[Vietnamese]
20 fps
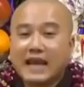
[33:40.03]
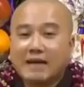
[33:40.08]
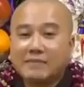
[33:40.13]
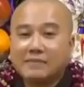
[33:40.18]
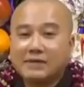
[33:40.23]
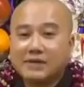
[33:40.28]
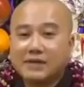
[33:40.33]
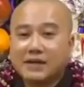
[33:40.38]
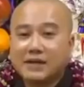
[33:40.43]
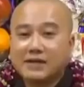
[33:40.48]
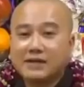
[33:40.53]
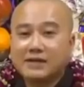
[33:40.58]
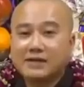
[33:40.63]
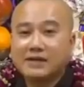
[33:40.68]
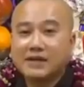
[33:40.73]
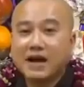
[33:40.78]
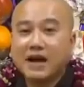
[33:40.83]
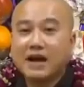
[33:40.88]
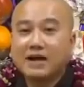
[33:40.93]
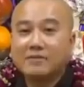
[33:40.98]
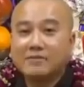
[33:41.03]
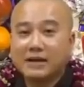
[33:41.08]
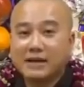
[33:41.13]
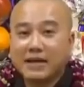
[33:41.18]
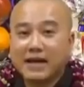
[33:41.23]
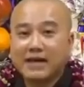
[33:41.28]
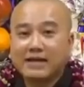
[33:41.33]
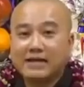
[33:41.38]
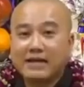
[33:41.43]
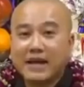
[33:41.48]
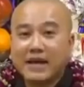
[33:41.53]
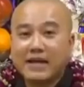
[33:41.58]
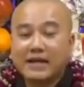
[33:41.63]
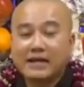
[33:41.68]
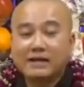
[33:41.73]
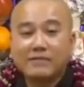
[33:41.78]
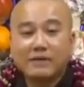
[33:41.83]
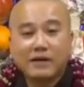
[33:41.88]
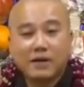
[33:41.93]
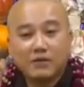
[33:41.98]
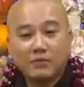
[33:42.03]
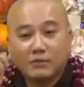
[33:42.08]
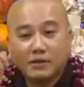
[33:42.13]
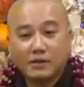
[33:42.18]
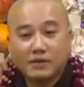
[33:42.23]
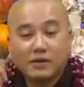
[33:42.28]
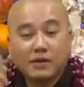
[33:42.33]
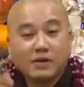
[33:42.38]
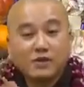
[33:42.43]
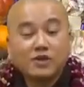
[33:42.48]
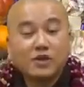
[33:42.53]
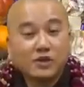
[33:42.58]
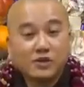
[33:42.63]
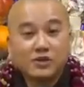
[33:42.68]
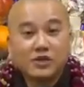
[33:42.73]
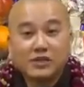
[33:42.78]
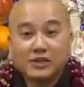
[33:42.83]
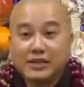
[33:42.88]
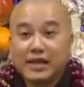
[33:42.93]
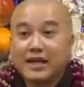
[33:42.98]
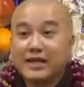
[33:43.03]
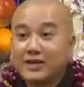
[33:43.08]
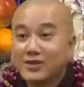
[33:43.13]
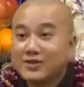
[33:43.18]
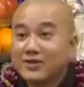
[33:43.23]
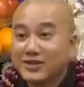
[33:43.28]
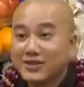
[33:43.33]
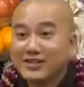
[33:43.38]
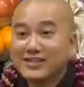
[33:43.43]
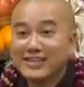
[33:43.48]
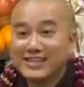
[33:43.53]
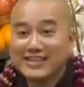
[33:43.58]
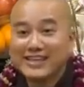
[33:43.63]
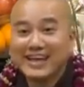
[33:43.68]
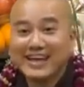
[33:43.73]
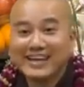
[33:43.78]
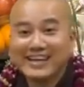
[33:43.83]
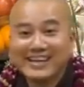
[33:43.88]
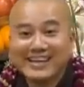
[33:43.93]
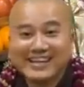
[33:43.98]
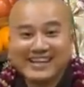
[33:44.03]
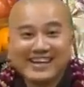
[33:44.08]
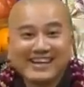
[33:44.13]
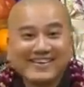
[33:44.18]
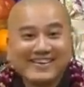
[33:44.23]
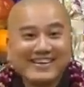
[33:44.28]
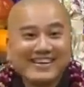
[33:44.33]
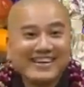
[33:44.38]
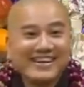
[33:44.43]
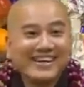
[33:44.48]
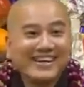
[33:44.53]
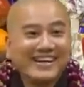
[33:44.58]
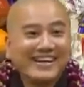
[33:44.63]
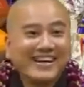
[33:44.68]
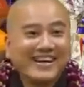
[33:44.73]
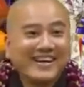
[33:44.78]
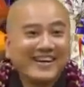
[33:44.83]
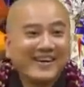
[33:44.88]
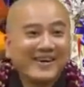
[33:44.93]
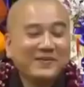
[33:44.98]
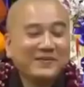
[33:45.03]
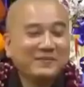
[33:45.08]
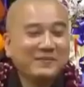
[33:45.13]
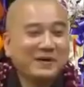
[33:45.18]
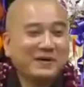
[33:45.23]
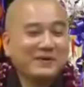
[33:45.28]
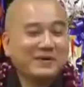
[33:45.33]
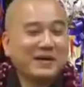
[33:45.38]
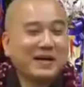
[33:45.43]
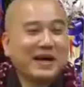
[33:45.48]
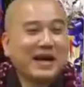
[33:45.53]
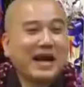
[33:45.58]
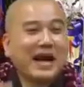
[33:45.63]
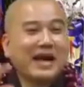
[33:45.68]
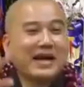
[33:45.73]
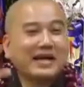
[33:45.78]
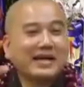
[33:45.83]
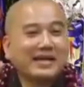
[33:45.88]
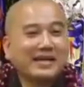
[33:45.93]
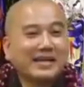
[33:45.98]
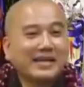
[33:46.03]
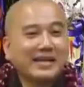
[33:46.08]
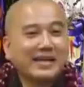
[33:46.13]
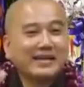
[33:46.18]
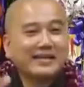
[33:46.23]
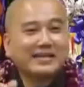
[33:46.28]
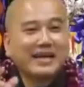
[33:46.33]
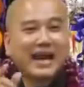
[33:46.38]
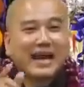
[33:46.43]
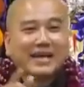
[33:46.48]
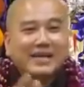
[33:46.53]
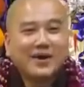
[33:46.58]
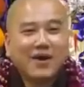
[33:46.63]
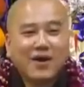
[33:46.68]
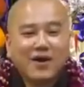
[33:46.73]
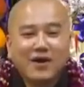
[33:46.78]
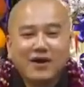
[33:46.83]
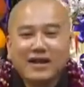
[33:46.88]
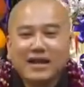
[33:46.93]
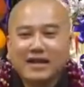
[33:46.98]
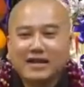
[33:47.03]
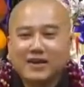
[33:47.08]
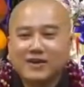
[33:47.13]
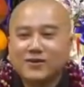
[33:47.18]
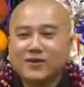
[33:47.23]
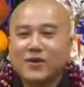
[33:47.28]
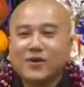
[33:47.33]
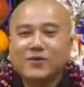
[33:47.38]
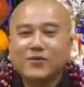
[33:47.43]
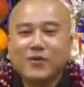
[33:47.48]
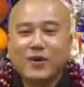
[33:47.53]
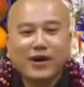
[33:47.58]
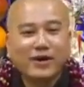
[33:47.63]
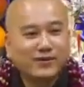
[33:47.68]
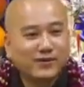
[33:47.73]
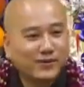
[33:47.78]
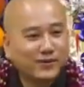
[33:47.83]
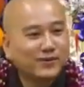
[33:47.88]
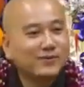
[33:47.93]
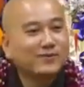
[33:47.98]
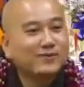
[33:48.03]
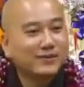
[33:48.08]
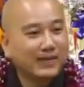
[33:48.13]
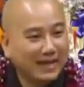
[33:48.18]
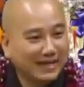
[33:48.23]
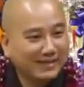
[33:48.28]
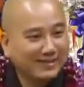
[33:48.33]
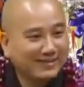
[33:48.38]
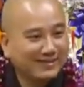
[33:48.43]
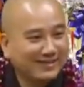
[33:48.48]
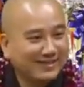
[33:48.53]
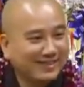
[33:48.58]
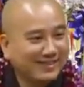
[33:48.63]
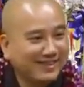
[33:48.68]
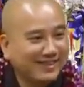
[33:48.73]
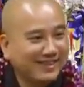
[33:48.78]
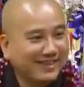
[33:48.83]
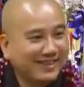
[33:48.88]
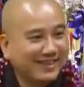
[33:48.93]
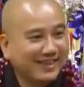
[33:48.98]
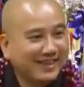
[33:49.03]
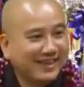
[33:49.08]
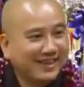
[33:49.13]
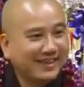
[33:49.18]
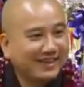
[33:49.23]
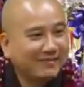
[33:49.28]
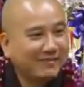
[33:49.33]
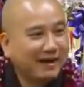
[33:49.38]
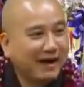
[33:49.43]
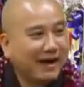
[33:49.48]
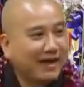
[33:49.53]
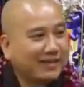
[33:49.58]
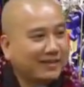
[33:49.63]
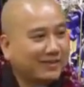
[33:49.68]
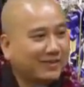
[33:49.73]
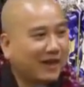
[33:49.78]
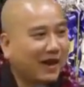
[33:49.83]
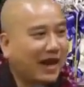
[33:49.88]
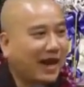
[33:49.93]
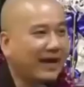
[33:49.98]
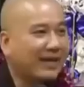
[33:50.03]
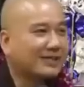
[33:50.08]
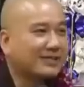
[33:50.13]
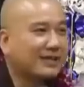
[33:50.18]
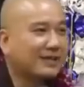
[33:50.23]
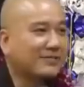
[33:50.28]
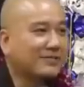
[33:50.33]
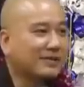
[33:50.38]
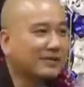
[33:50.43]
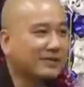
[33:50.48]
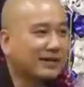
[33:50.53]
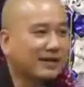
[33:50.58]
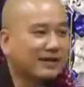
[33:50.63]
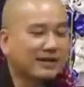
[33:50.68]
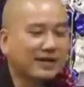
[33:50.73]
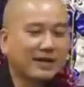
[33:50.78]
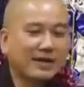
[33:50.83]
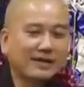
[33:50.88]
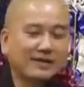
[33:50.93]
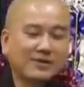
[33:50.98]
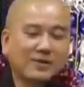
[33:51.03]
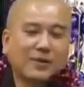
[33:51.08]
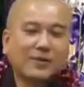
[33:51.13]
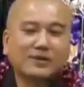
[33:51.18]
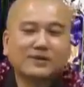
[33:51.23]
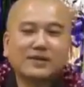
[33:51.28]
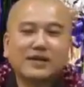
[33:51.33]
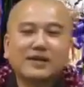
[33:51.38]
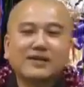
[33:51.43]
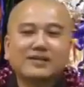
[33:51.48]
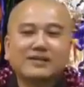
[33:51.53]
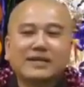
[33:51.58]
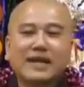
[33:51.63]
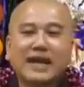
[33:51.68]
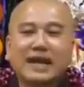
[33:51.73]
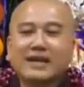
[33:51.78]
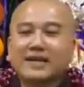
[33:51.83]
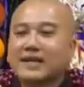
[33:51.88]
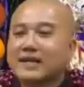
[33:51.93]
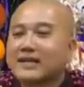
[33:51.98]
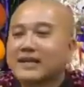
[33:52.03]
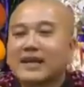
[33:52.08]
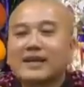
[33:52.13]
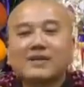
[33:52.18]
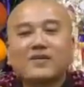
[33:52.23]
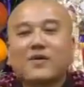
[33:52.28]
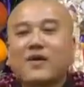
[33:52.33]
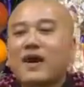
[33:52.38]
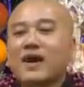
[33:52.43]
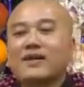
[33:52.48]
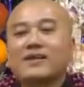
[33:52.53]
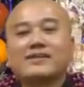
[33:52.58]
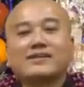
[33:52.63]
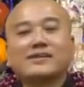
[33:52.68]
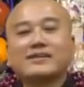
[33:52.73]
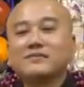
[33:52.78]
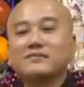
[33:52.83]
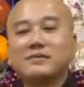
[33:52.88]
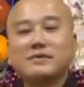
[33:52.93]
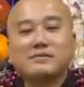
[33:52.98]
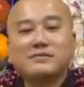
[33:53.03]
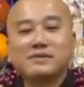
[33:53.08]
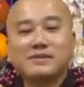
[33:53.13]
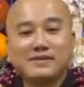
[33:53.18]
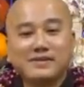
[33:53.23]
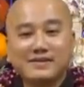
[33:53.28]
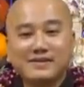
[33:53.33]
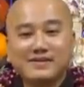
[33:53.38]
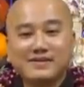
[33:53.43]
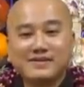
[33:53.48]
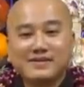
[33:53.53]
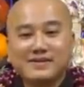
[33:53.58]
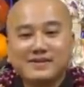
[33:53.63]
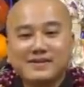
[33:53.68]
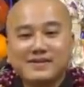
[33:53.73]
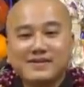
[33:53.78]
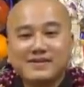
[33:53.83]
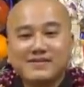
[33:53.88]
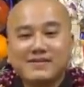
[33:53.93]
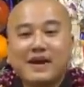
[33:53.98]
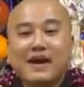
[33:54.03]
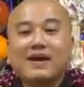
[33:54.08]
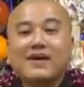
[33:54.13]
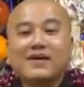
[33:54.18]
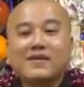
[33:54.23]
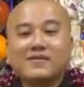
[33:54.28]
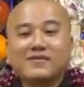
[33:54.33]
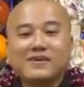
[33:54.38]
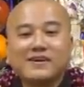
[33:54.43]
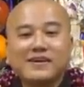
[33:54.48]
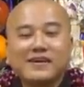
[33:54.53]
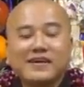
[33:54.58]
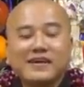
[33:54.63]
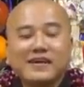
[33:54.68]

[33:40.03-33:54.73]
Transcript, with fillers: làm gì hơn hơi mà khát khát, cái bắt đầu mình chuyện gì vậy, chuyện gì vậy. Mình hằng cái đó là cái thói quen của chúng sanh, mà ít có ai sống được cái đơn thuần đơn giản là thấy hoa thì cứ mỉm cười, phải không?